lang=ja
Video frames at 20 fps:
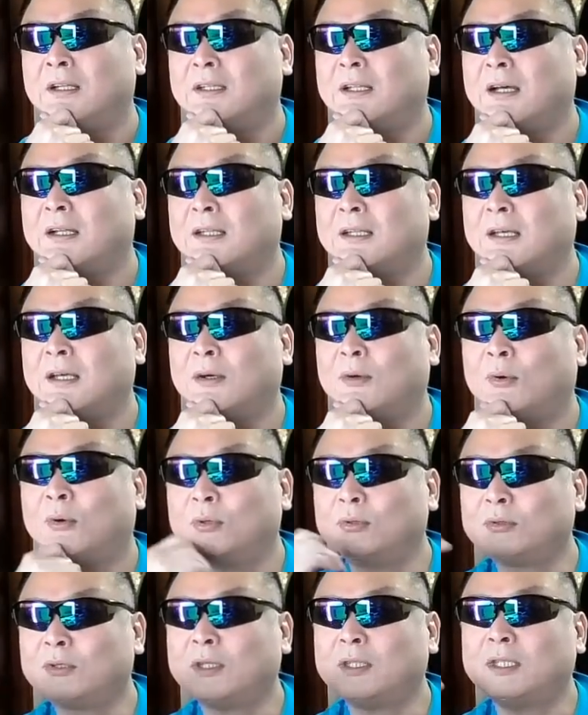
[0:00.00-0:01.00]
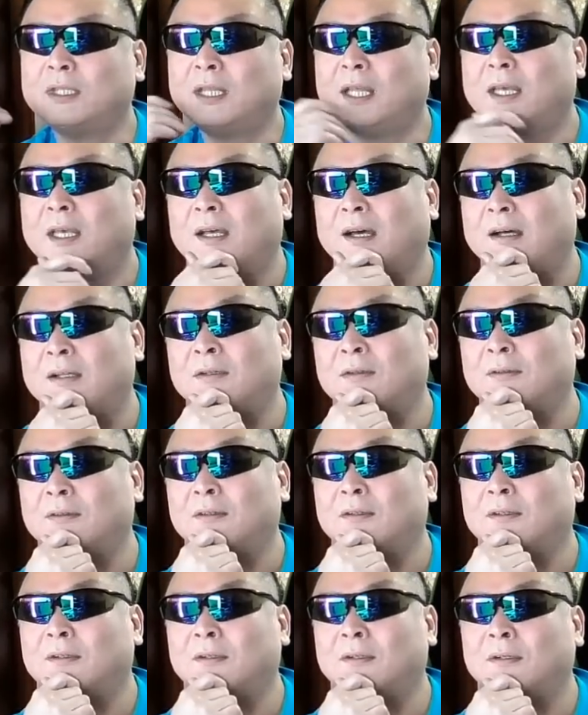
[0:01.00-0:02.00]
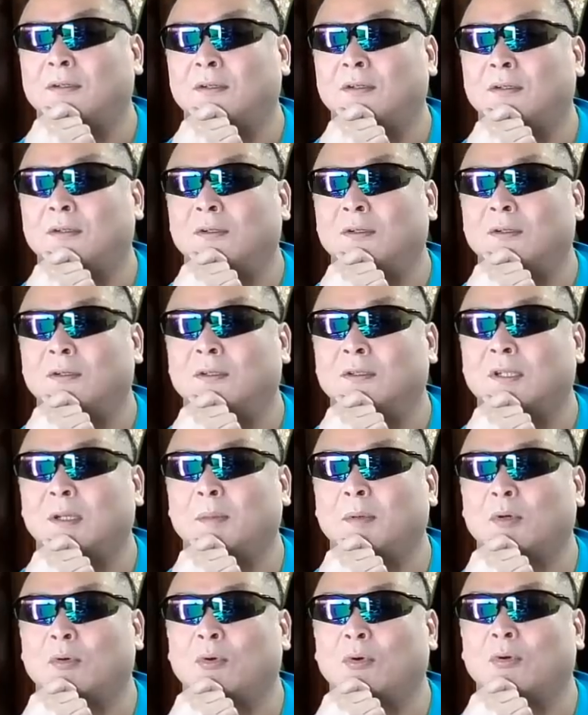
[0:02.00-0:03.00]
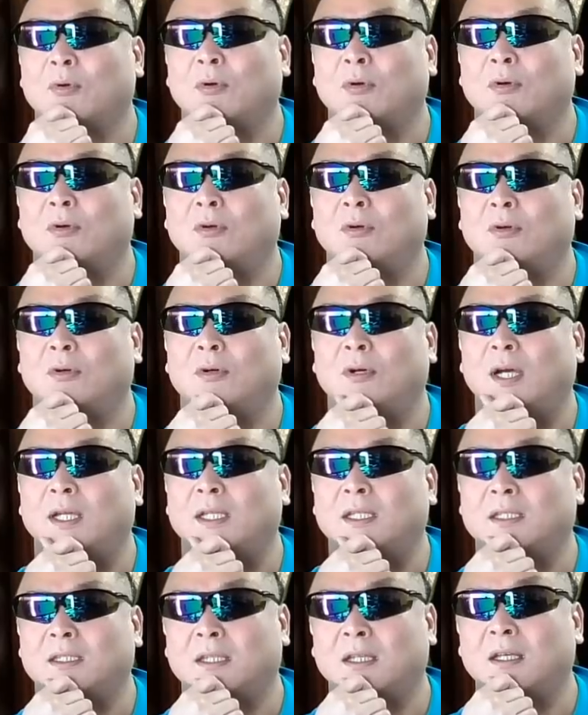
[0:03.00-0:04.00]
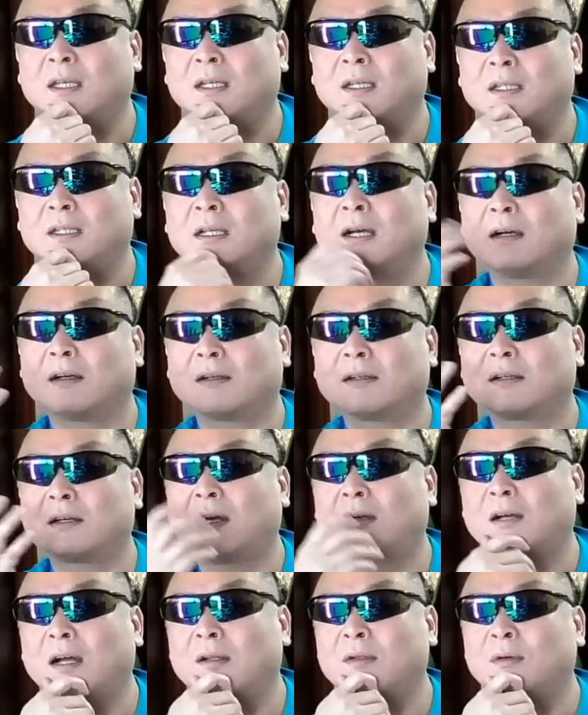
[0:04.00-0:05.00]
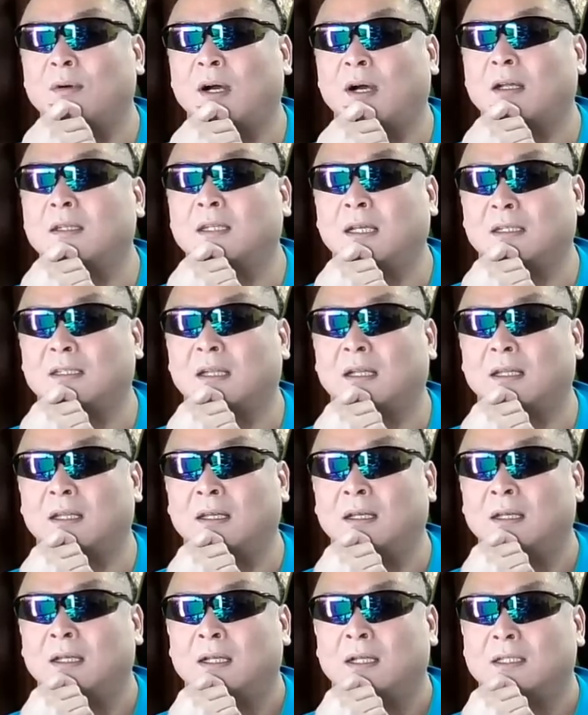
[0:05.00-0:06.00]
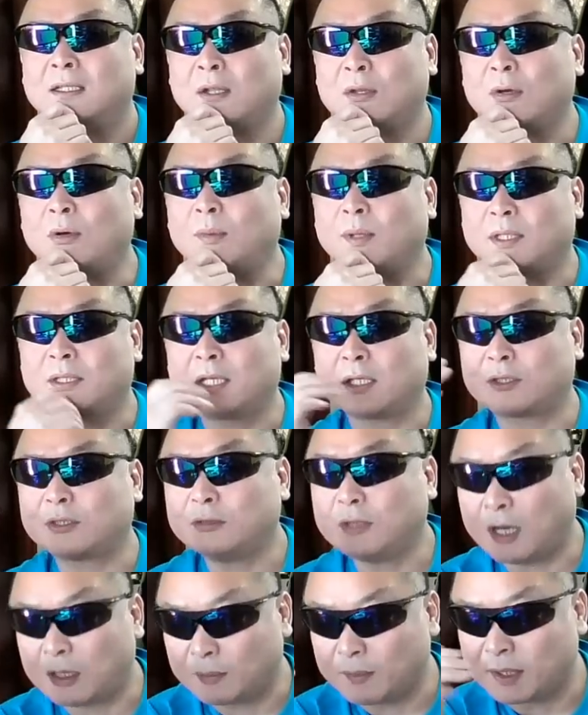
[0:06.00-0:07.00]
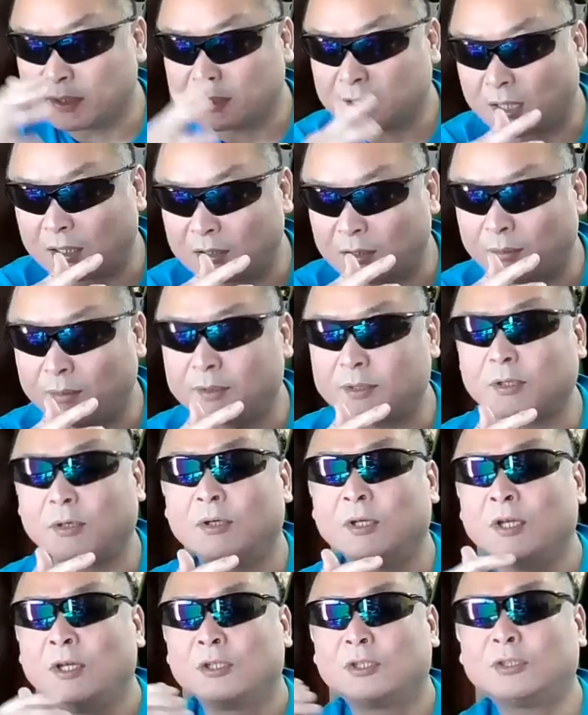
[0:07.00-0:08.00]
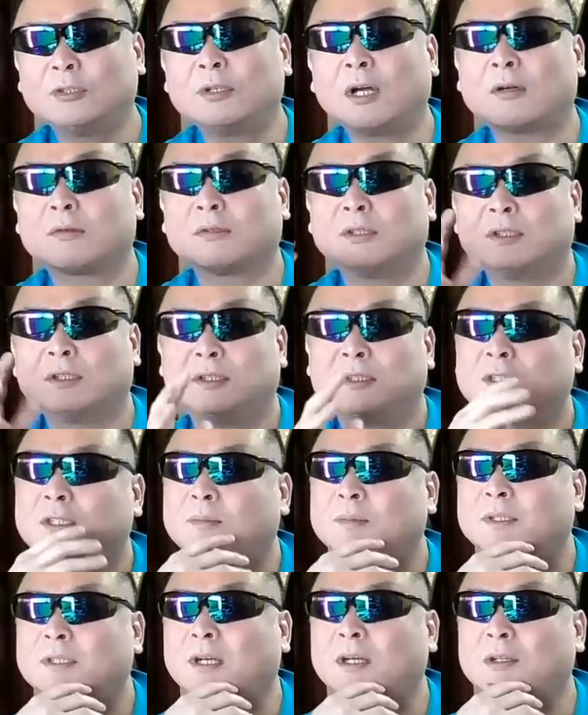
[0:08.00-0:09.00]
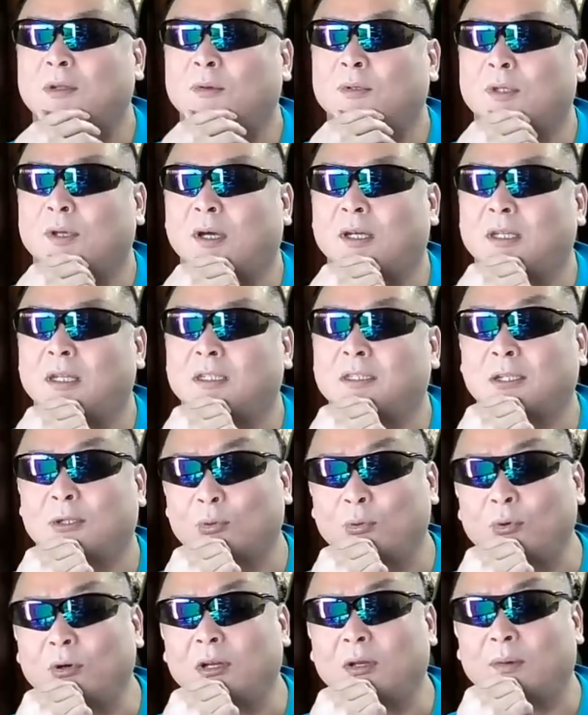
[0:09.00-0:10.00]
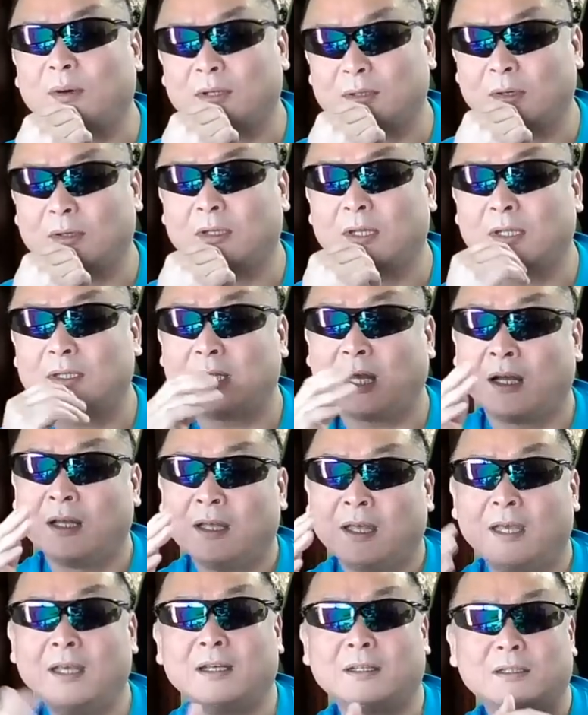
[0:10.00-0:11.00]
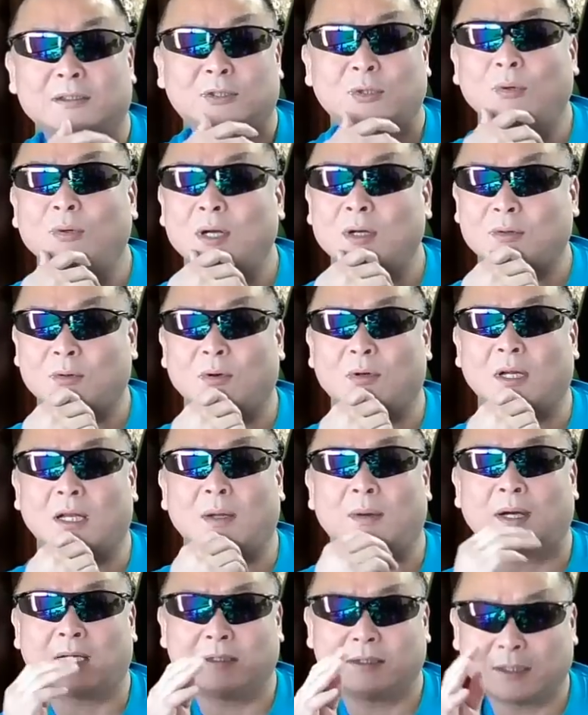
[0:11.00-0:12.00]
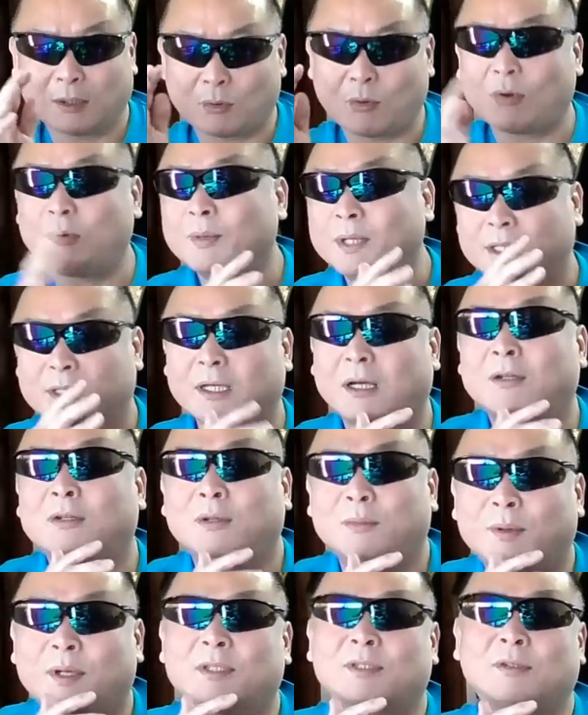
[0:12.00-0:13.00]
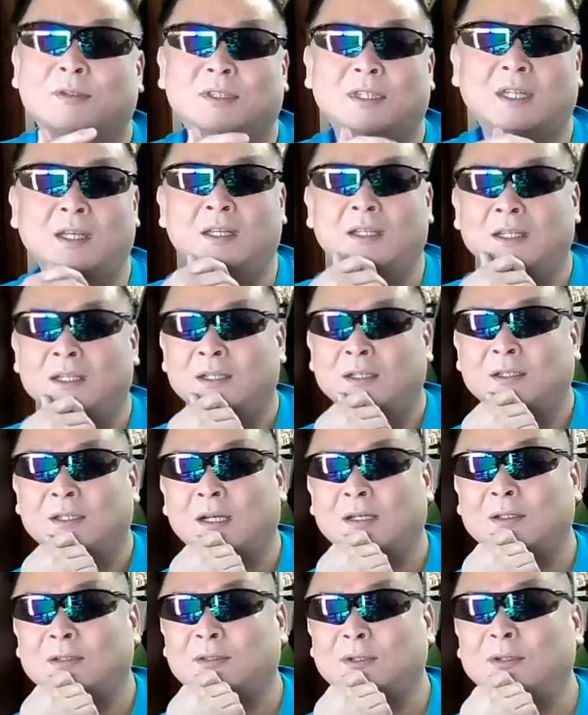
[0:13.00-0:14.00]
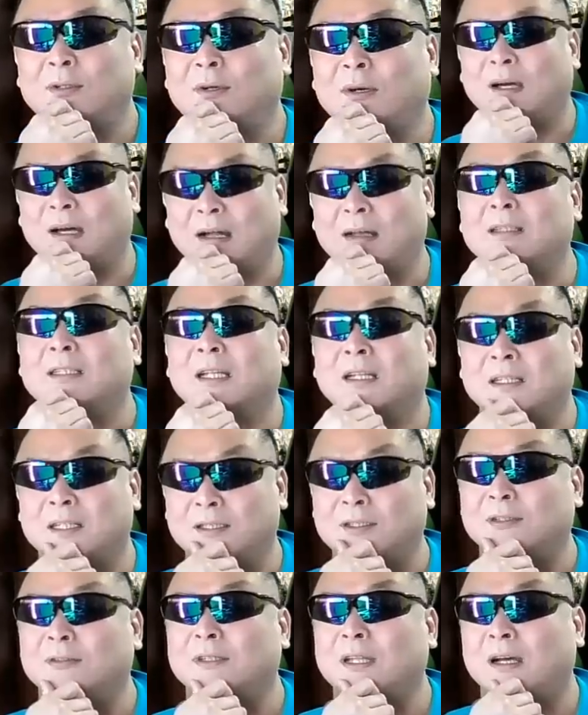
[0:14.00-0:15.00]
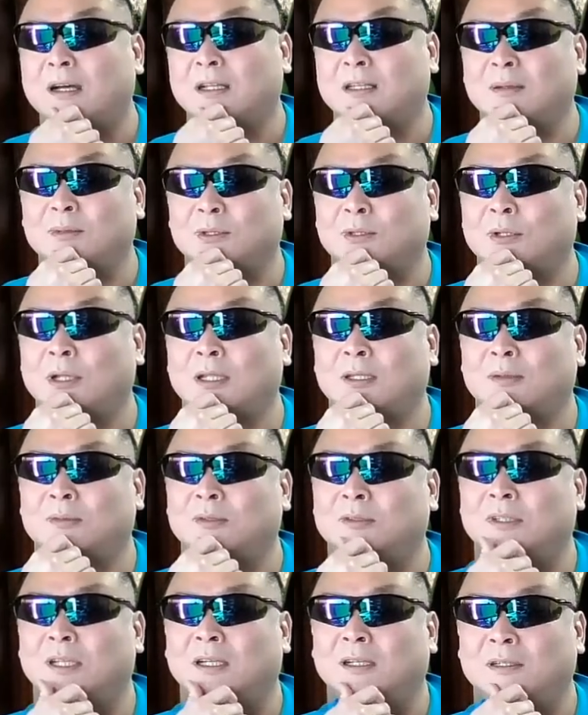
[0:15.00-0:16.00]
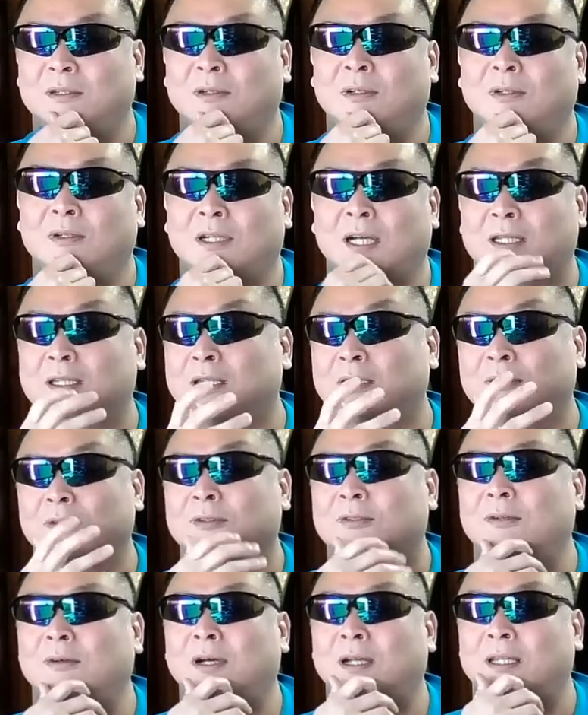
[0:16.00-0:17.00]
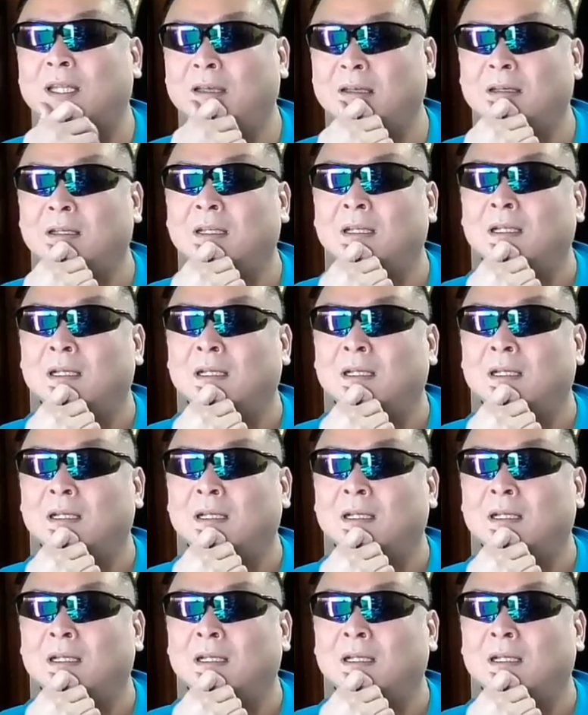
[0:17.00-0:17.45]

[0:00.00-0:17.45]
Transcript: だからね本当にねあの例えば高校入っていやあの分かんないったらねじゃあどこまでじゃあ中学まで遡りましょう中学に一緒ま遡って分かんないじゃあどこから分かんないいやえ小学校から分かんないじゃあここまで遡りましょうってあそういがあるじゃんね塾なんかでもそうだと思うんだけど家庭教師とかね